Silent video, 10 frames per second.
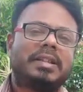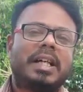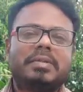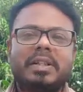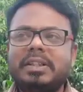
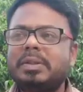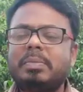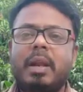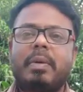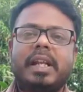அது வந்து
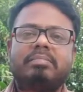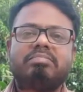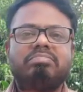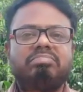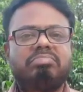பலவீனம்
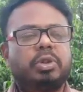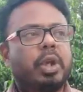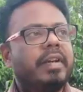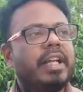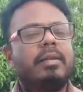
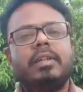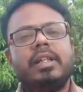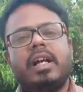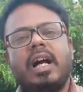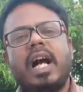சுகவீனம்
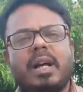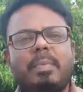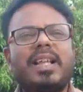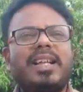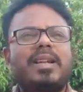அது
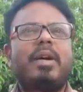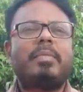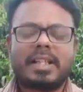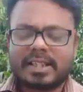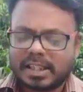அப்படி தான் அந்த அம்மா
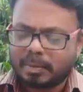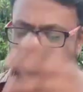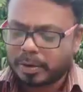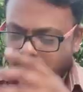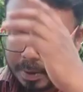அப்படி தான் செத்து
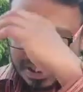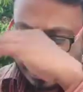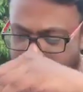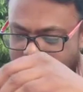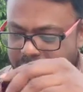போக போகுது
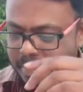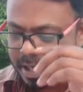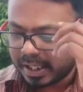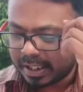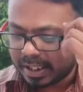பதினெட்டு
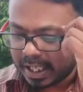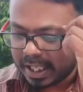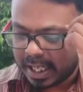வருஷமாக இருந்த